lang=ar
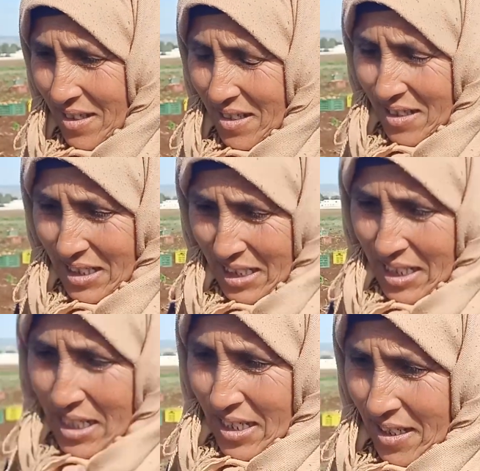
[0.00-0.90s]
في جمعان
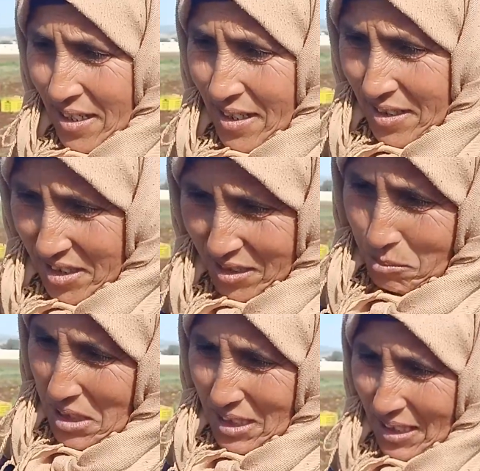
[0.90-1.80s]
البطاطا؟ يعني نشد
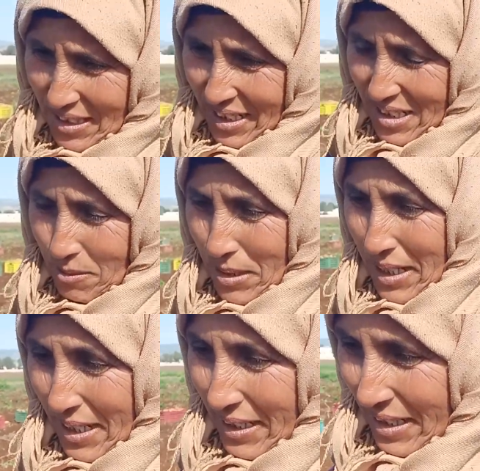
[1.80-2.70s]
من الستة نتاع
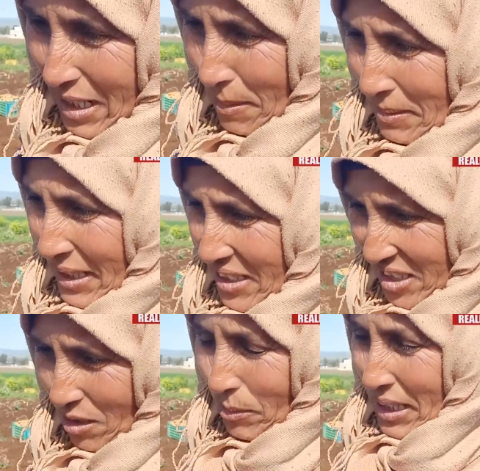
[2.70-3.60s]
الصباح للاربعة نتاع
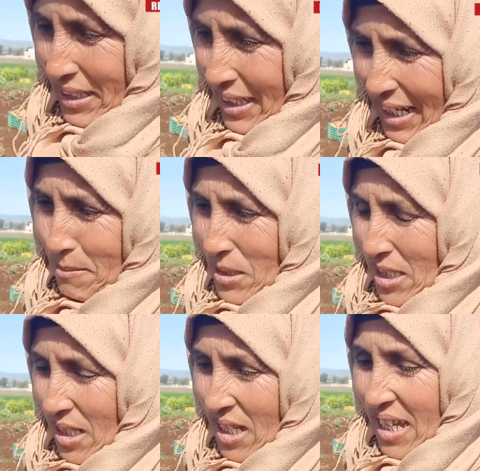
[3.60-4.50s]
العشية ومرات للخمس.
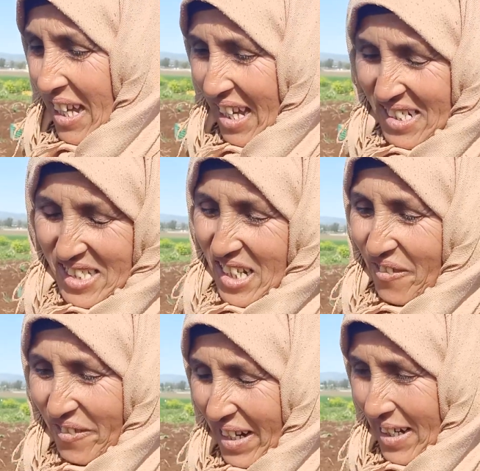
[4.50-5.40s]
هاي
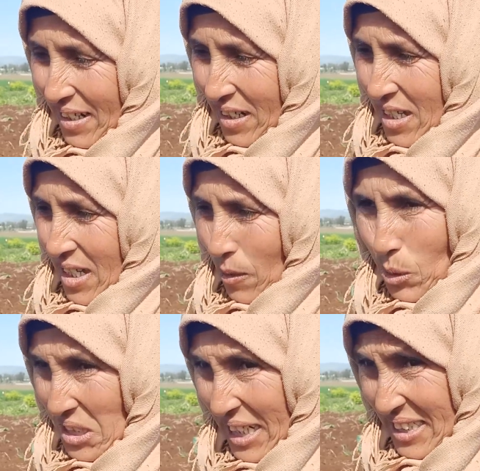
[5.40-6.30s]
10000 فرنك.
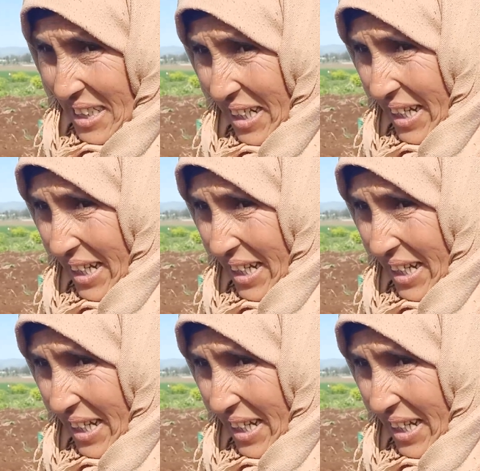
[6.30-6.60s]
واش عطينا